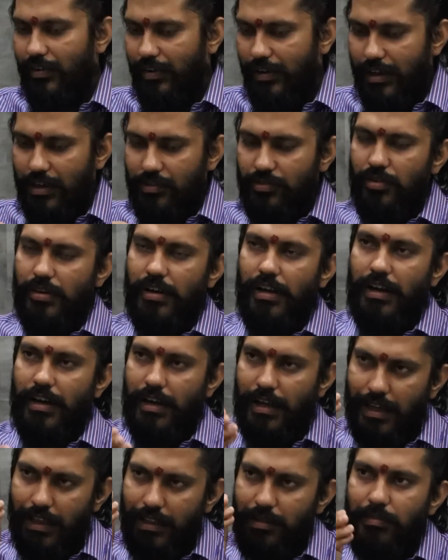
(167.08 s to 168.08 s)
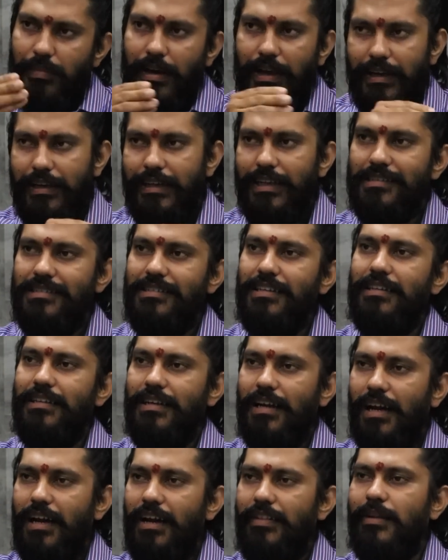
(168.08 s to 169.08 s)
அவன் என்ன சொல்கிறாங்கன்னா அது மை
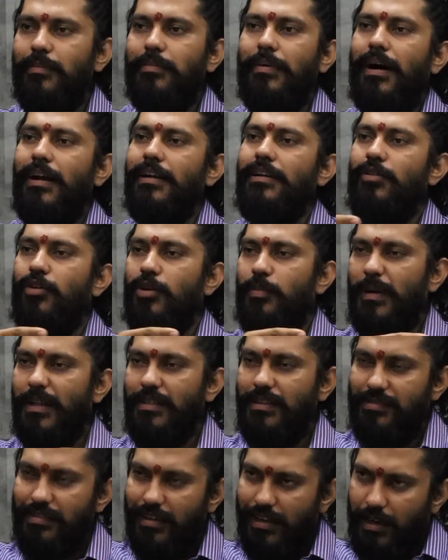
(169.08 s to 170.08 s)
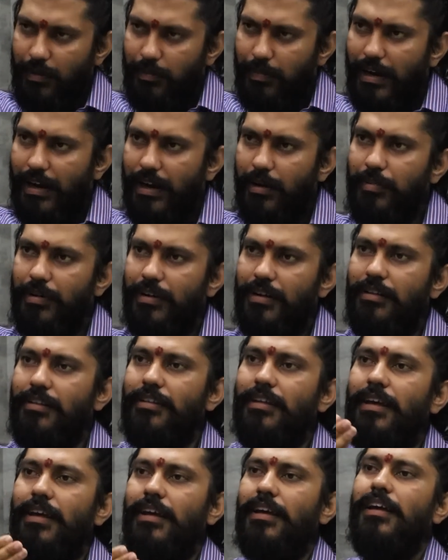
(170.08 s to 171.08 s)
டெஸ்டிங்காக அந்த பாட்டு ஒரு பத்து செகண்ட்
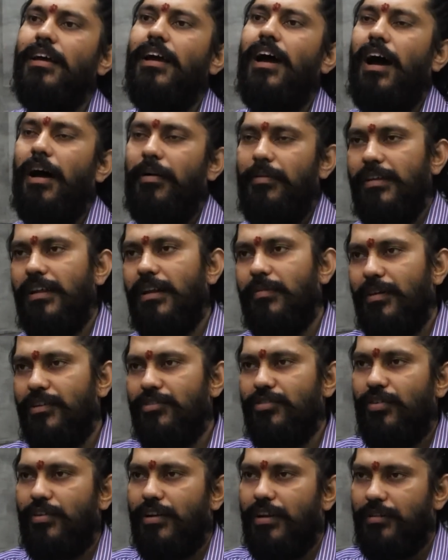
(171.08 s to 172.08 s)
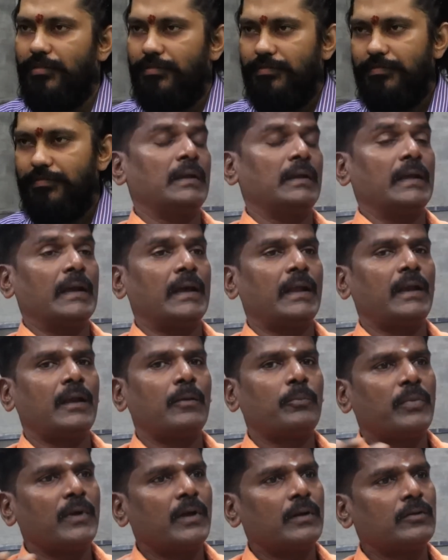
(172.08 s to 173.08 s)
பாடப்பட்டது அப்படிங்கிற மாதிரி சொல்கிறாங்க யாரையா
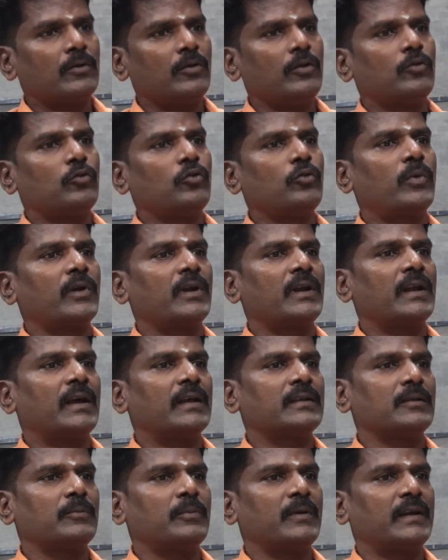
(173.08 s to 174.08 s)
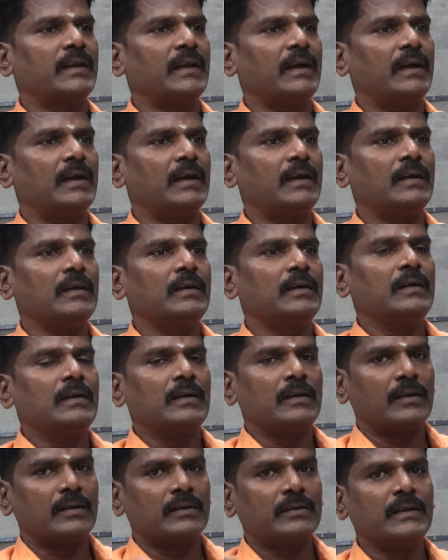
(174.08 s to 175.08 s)
பேர் சொல்லி கூப்பிடணும்னு ஆசைப்பட்டா
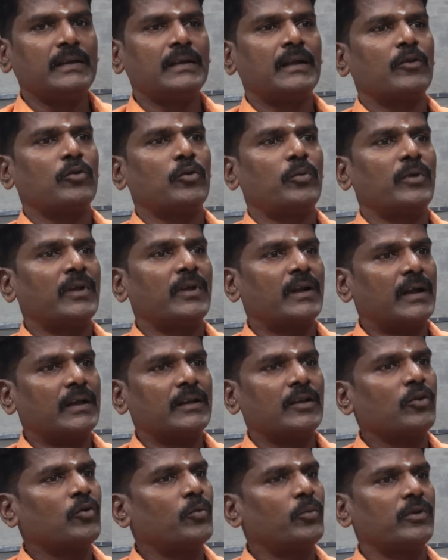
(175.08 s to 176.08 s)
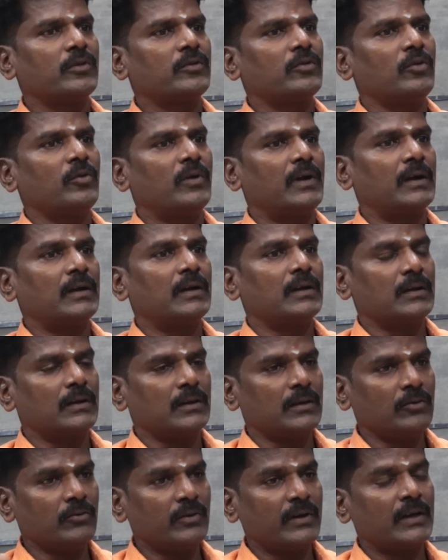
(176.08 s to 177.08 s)
சீதா கூப்பிடணும் ராதா கூப்பிடணும்னு சொல்லுவாங்க
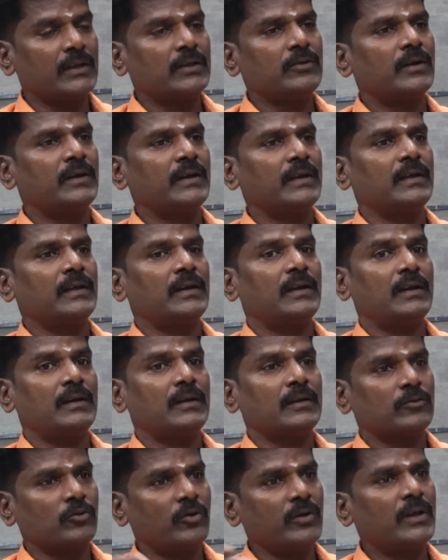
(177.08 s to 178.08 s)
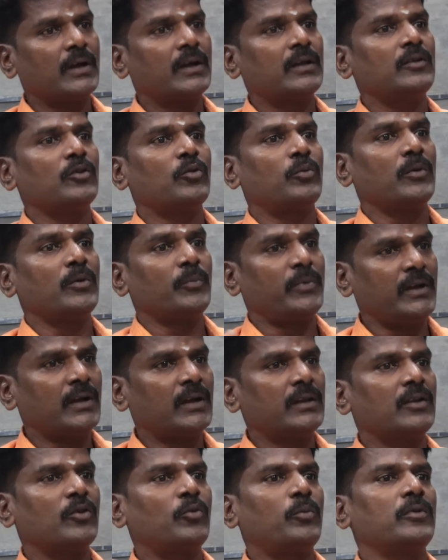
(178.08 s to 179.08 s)
இவர் என்ன செய்வார் நினைக்கிறேன் சோனியா காந்தியை கூப்பிடணும்
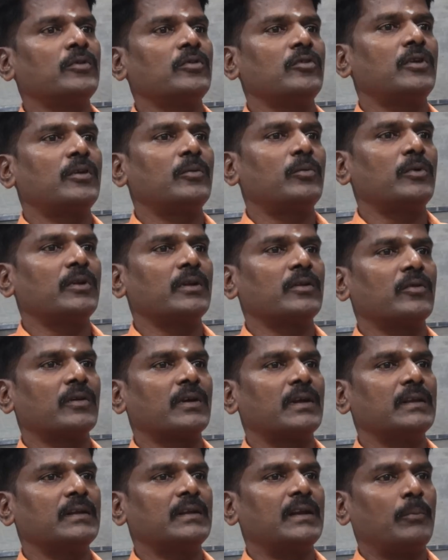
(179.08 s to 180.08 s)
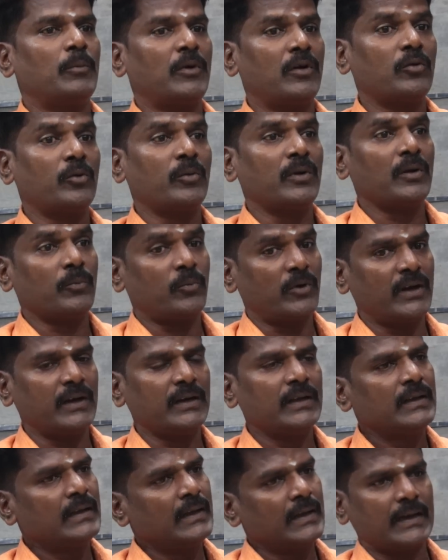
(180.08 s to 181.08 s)
பிரியங்கா காந்தியை கூப்பிடணும்னு சொல்லுவார் போல இருக்கோம் அந்த அம்மா கூப்பிடணும் பொண்ணை
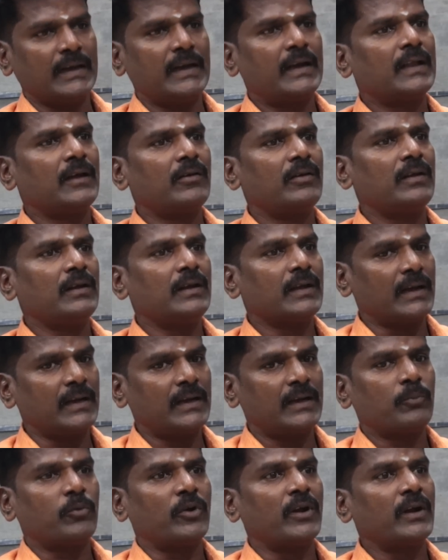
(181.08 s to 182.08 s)
கல்யாணம் ஆகலை இல்லை கல்யாணம்